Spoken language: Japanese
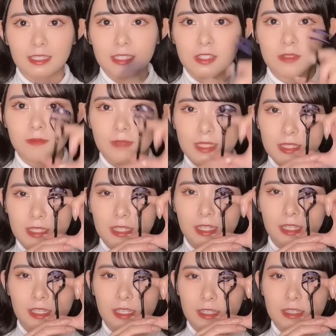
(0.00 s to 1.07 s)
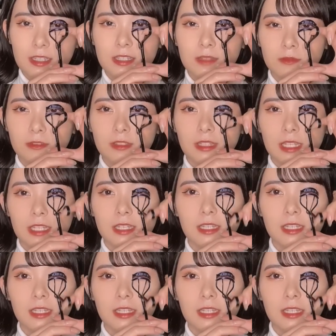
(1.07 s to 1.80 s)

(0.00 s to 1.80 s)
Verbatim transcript: 一瞬まつげだけ上げさせてもらって。